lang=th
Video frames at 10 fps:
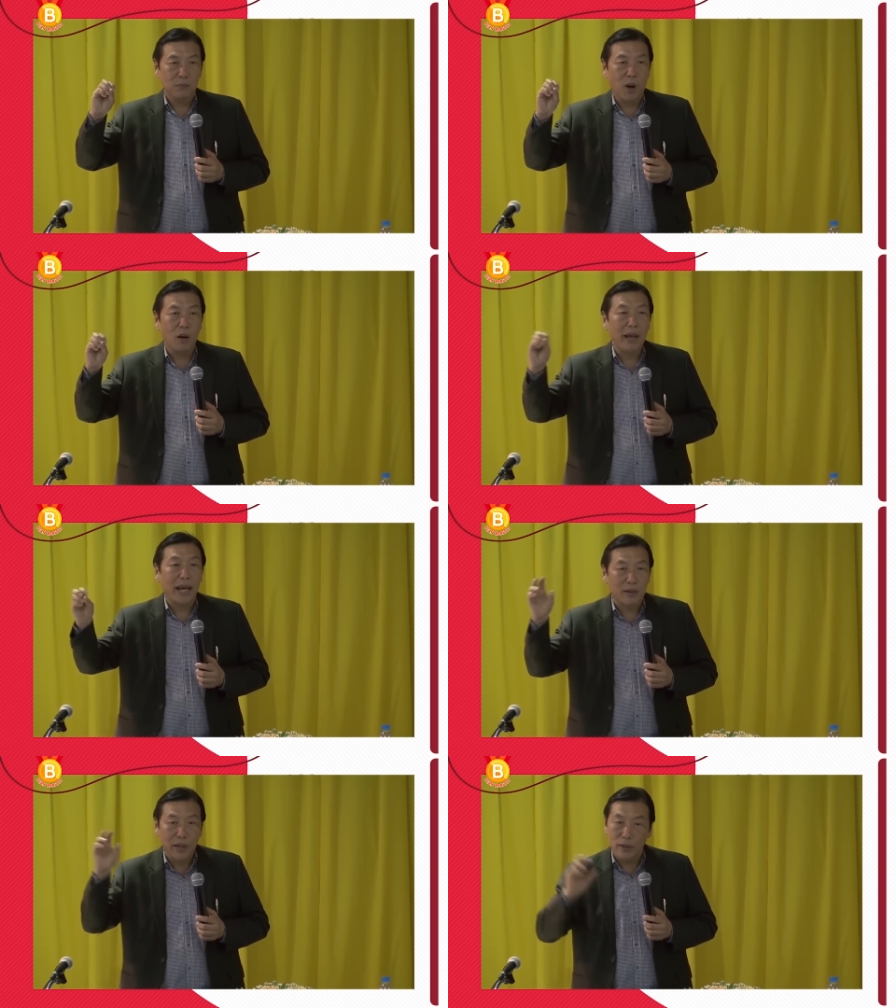พ่อแม่
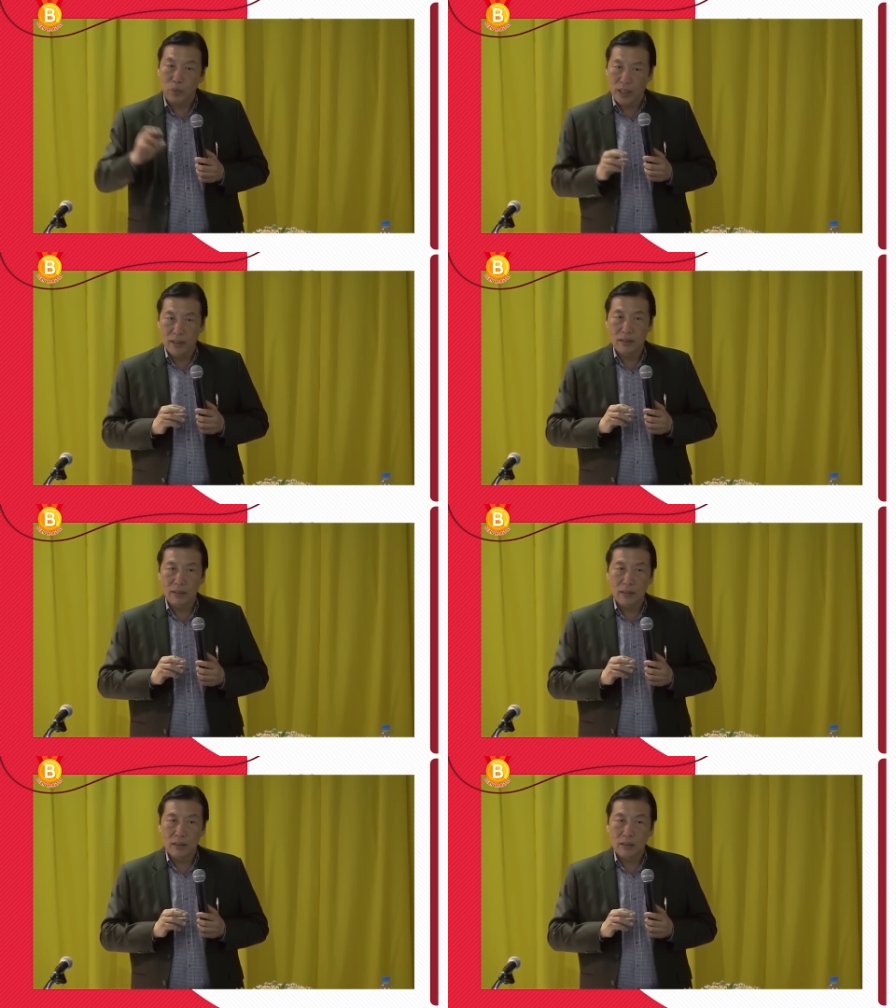เราได้ด้วย
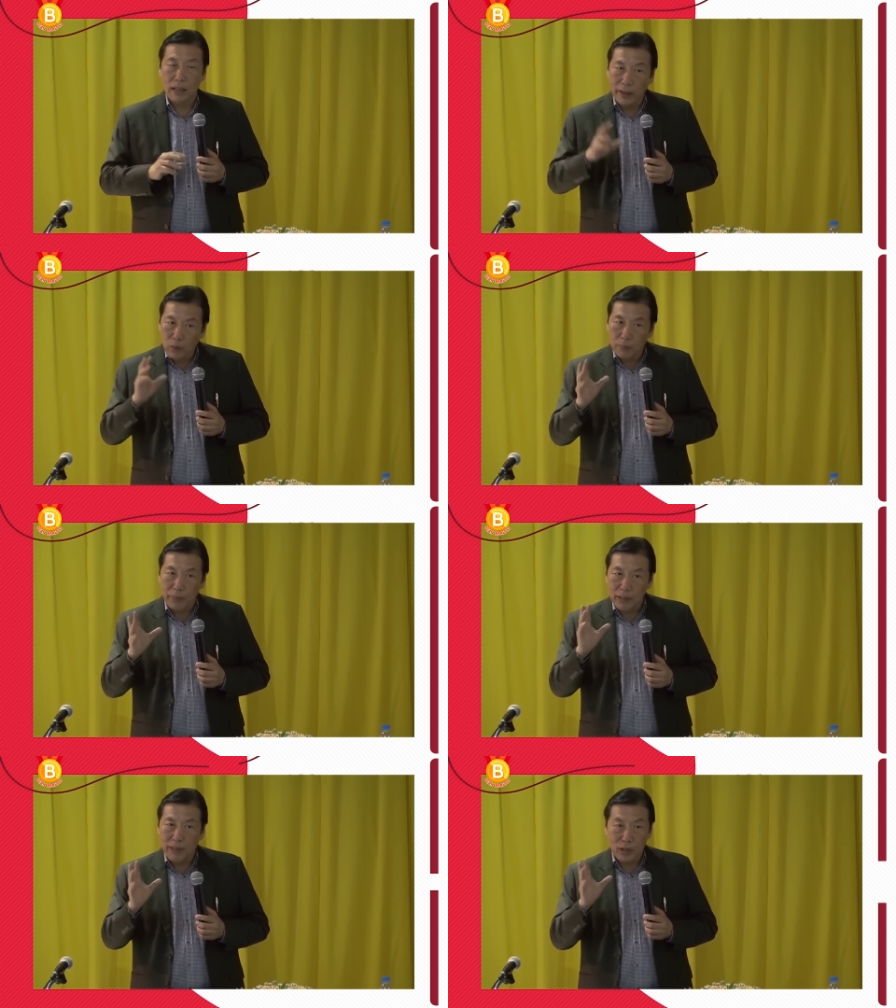หลายคนป
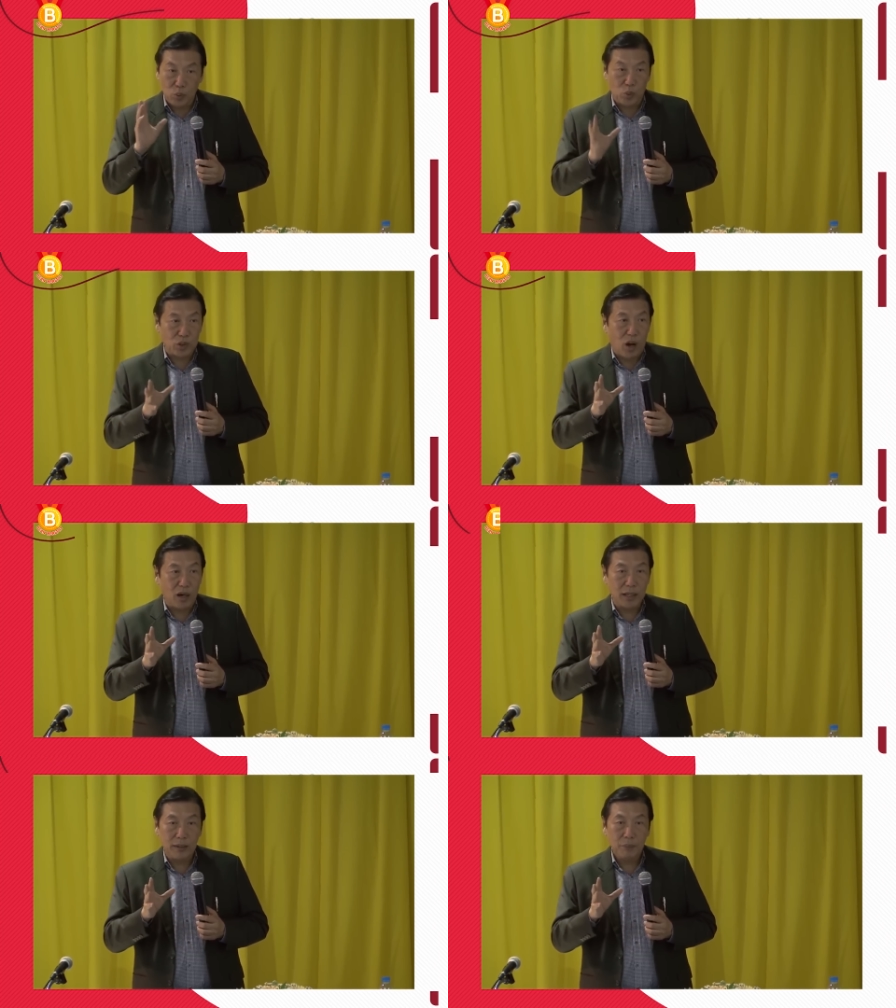ฏิบัติถูกต้อง
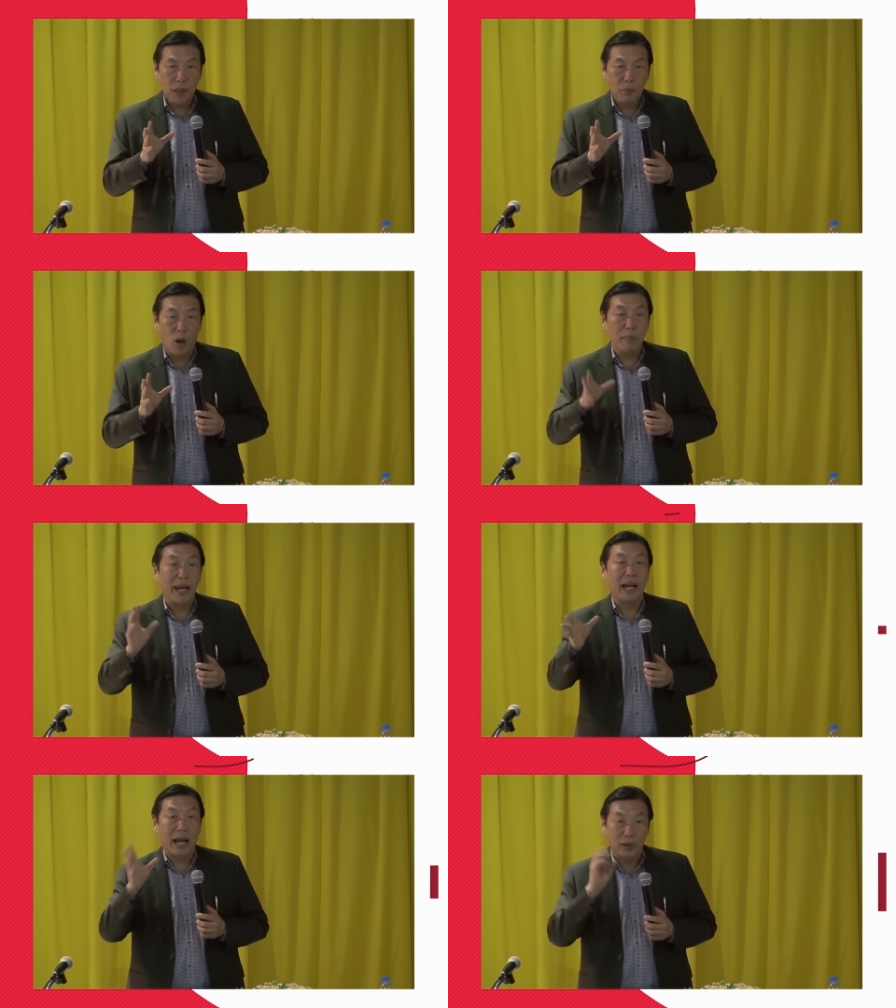นะ พ่อแม่
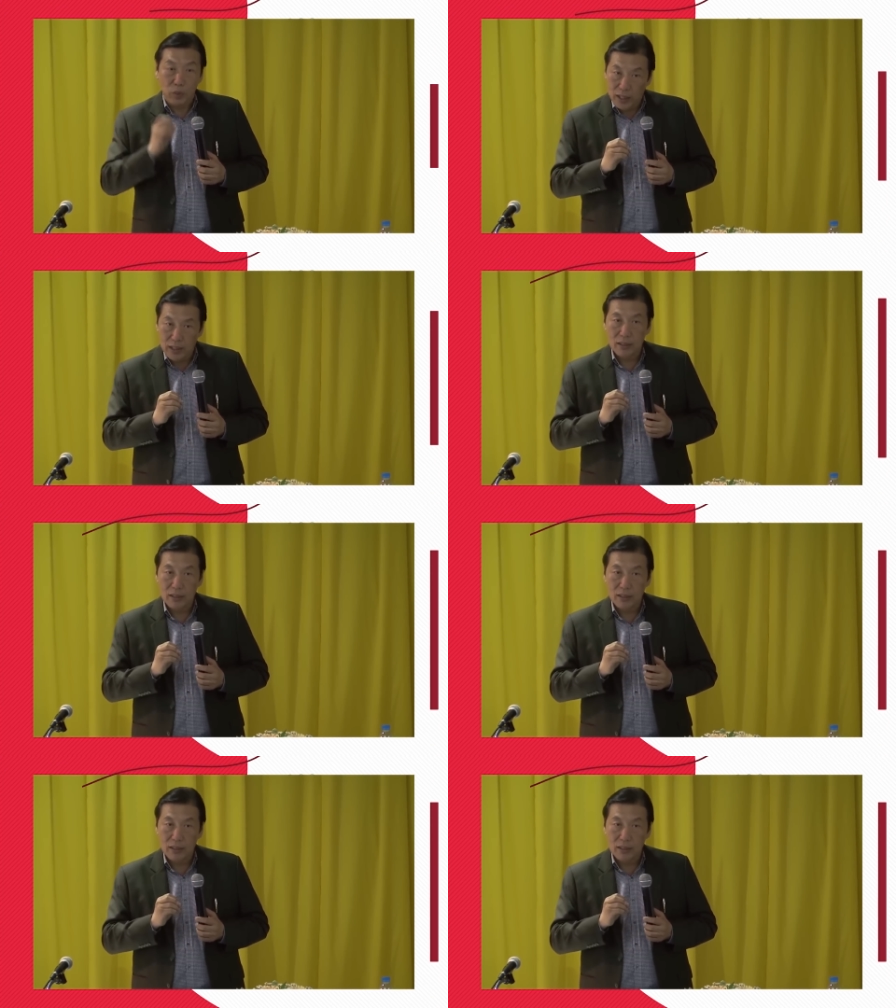หายด้วย